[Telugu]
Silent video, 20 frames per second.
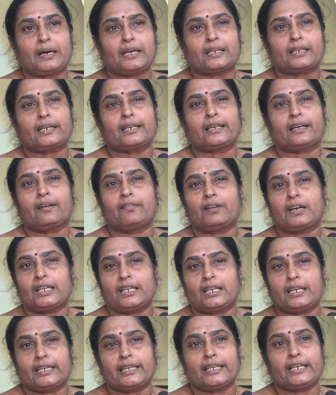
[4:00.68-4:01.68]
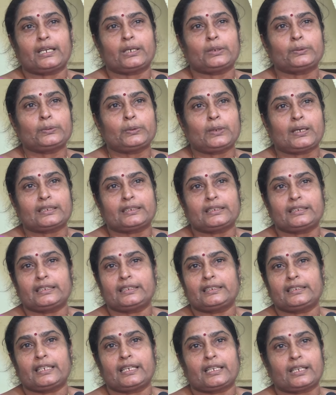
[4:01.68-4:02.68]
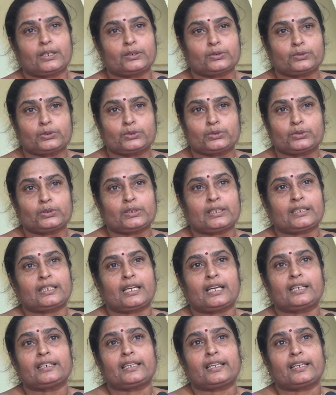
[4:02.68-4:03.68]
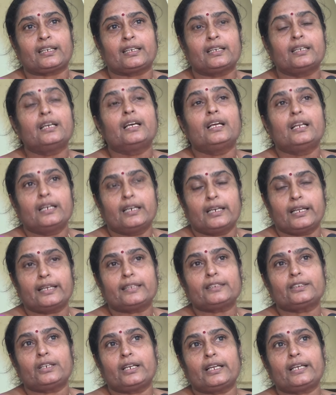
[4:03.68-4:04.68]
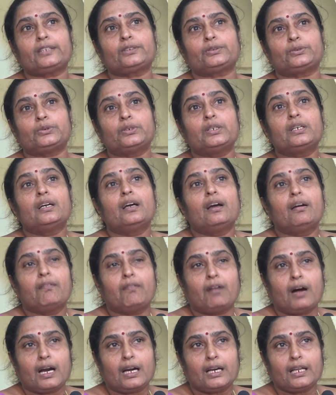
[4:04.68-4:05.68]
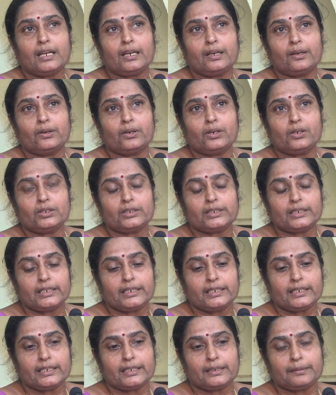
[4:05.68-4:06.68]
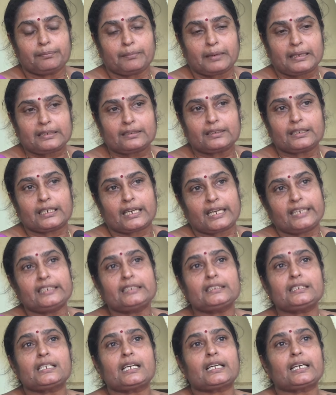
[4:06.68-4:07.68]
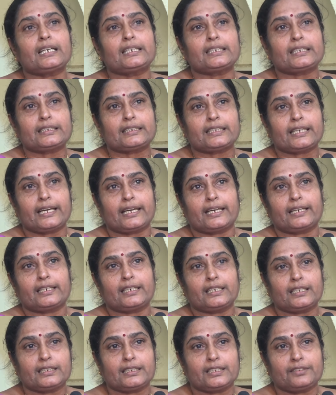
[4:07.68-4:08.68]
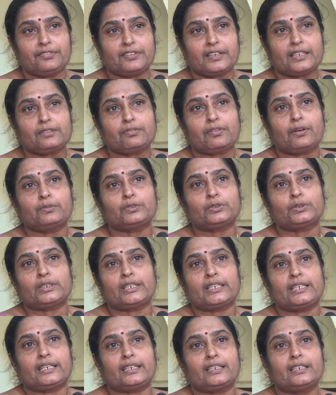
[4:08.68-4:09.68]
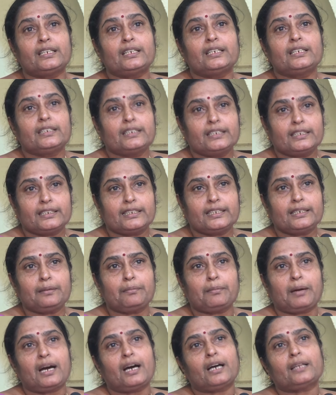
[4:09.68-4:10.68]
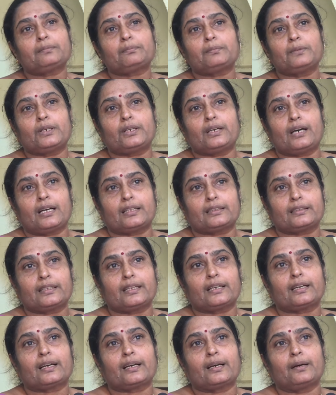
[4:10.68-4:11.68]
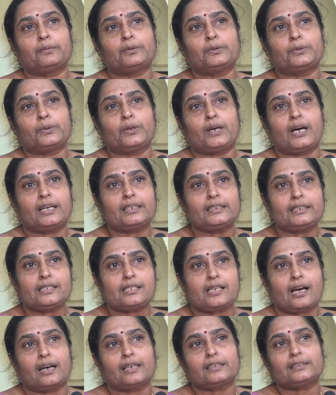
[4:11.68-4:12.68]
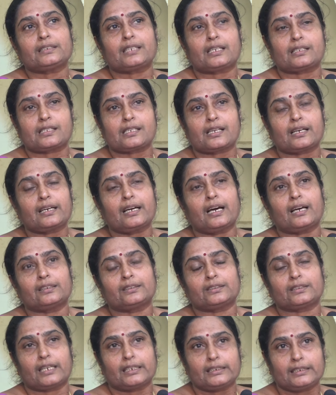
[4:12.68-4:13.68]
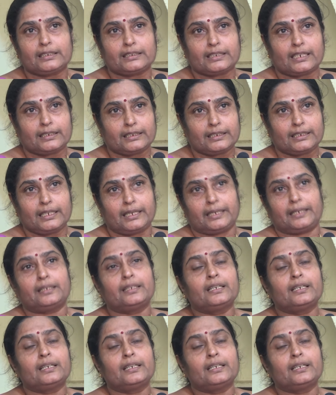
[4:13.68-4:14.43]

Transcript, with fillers: పారాయణ వాళ్ళ లీలలు అది ఇది అని అనుకుంటున్న దాన్ని లేదు లేదు వాళ్ళల్లో ఈ మనం గ్రహించగలిగితే ఈ దివ్యత్వం ఉంది ఇది మహాత్ముల అంతరంగము అని సారు సత్సంగాలు తట్టి తట్టి